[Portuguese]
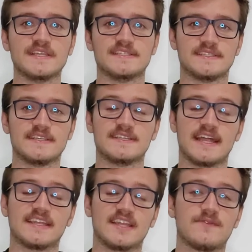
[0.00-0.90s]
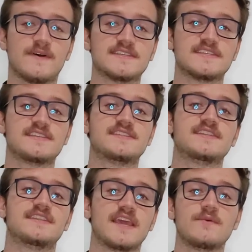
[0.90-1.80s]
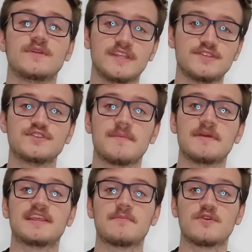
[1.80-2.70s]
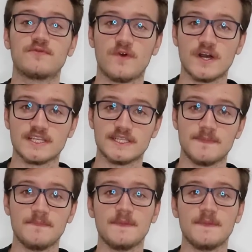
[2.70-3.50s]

se trata da fase que se tem o início da metamorfose.